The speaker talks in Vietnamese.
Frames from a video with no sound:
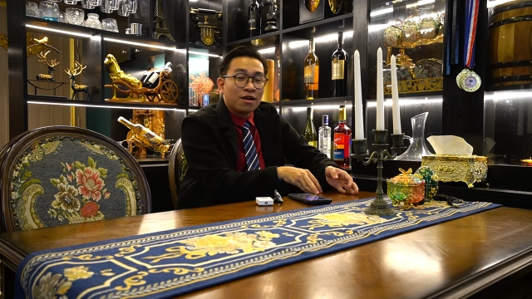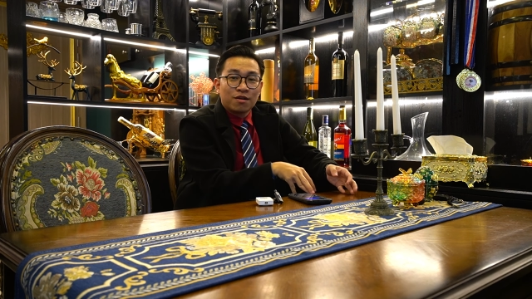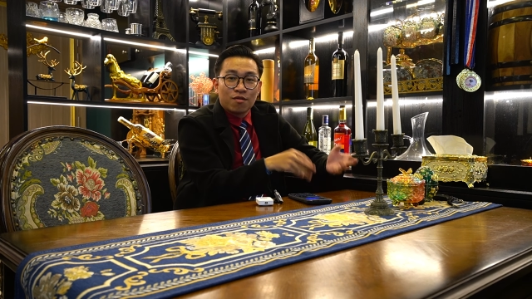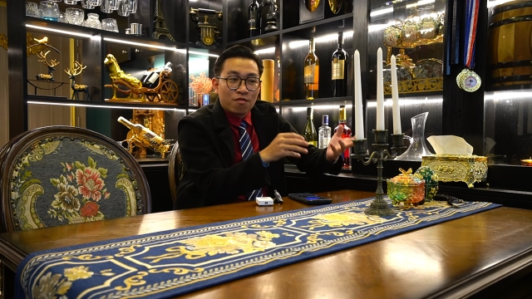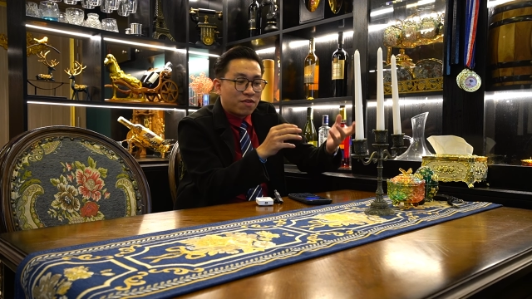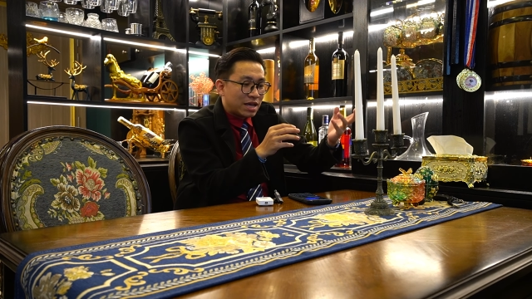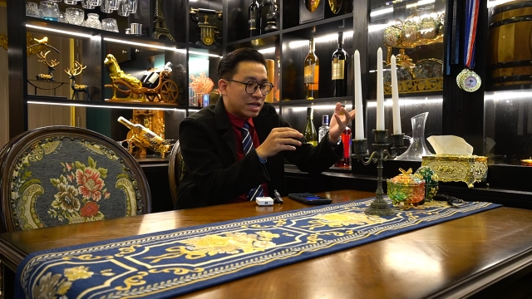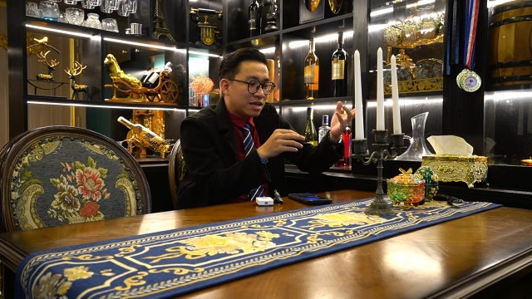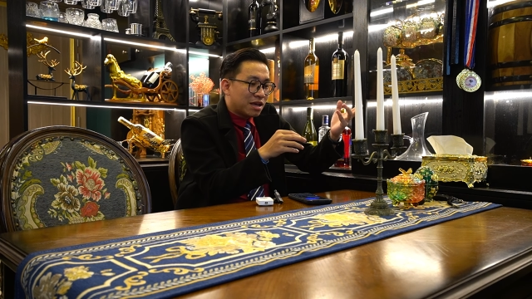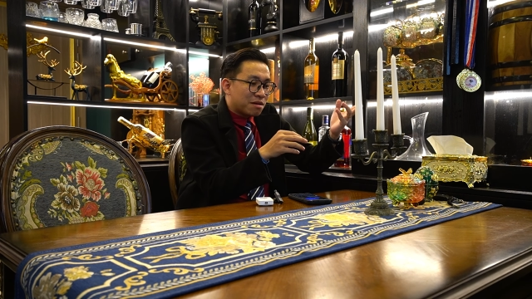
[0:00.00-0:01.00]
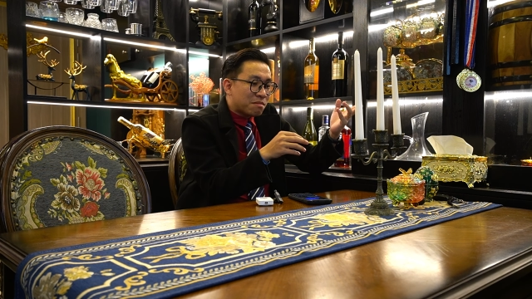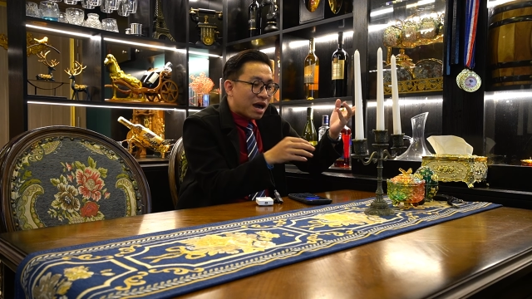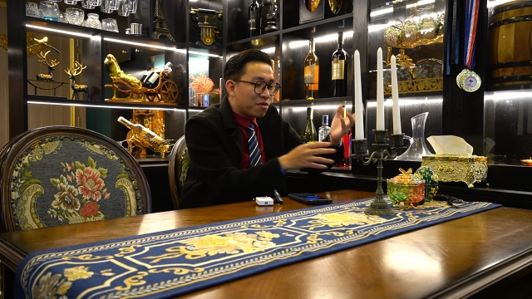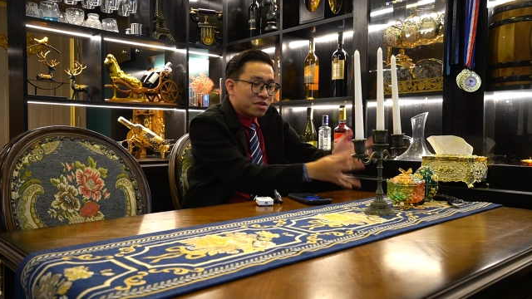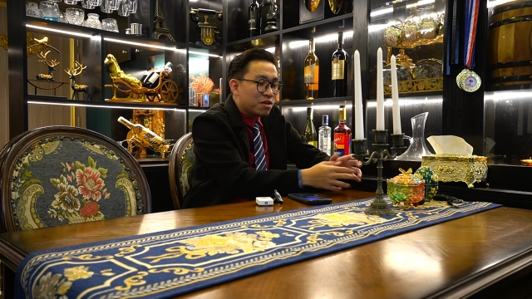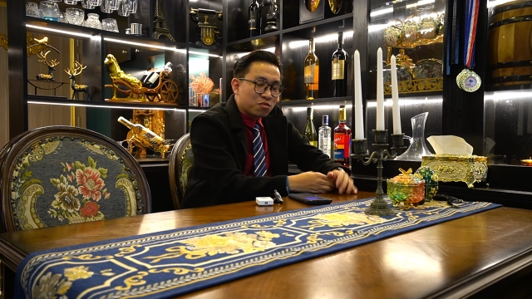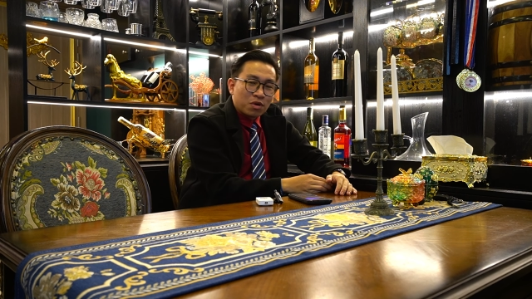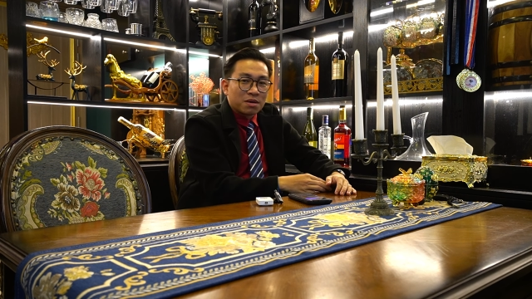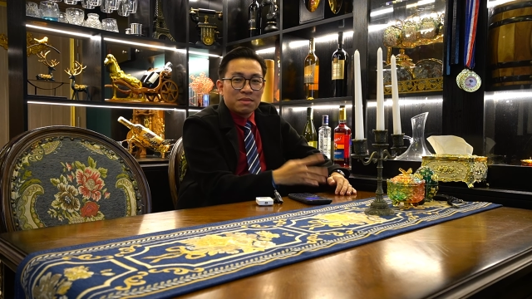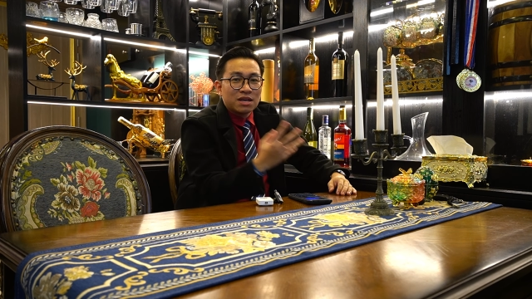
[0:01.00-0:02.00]
nó cũng phải bao nhiêu
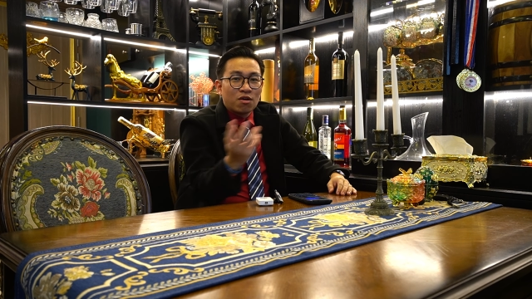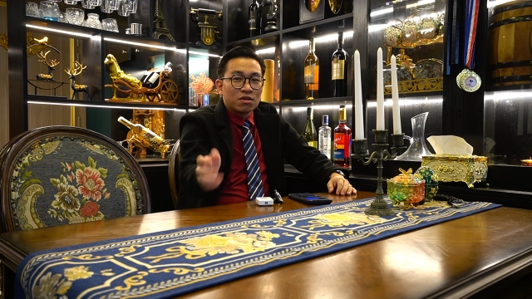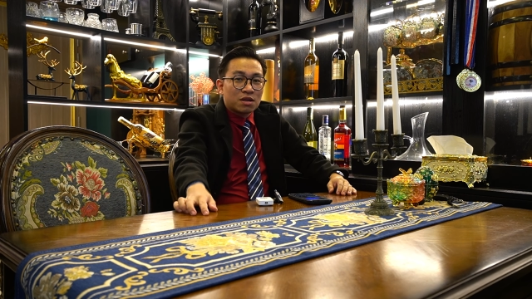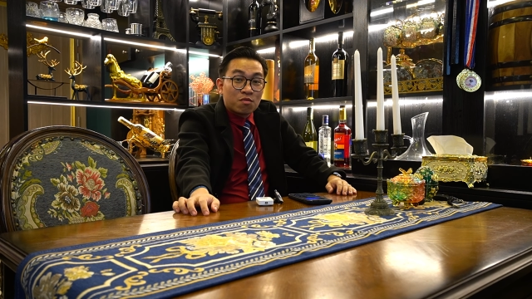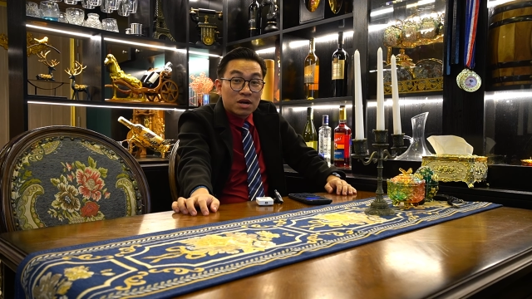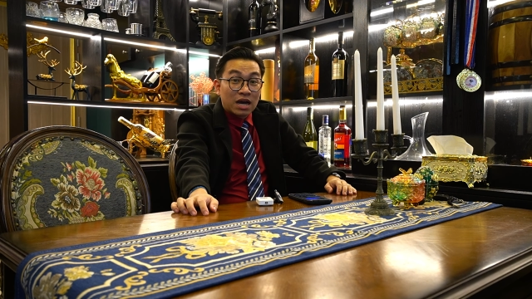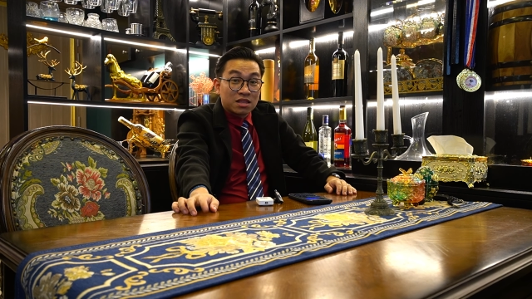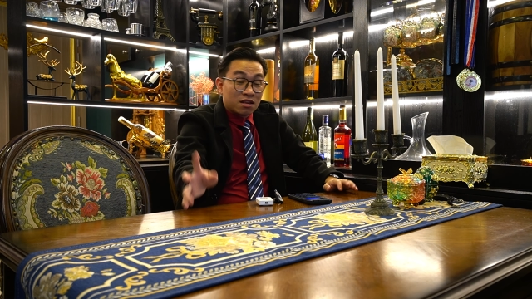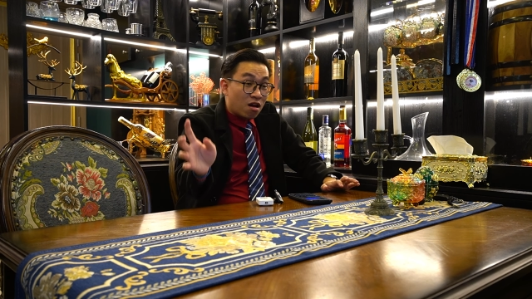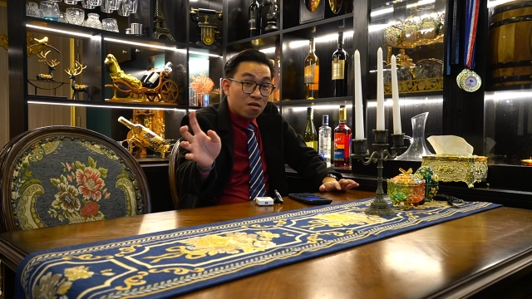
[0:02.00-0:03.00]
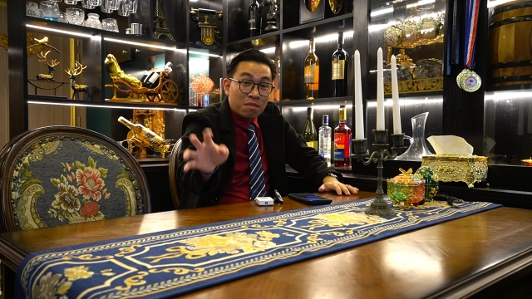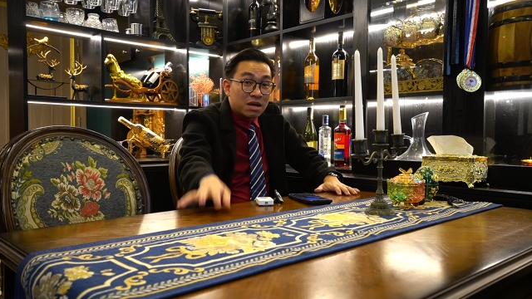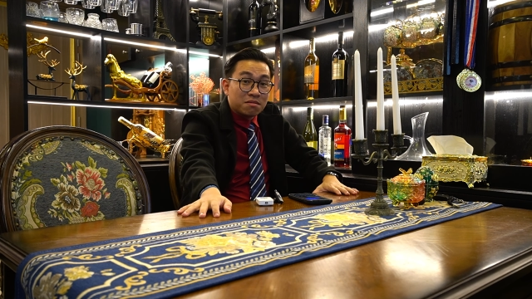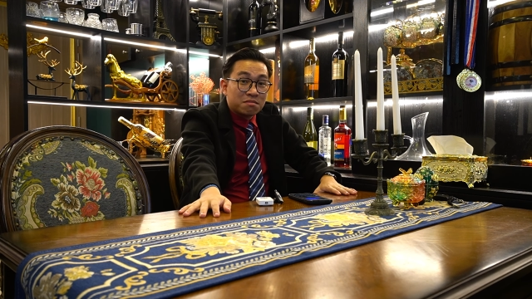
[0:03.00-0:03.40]
chuyện biến cố trên cuộc đời thì nó mới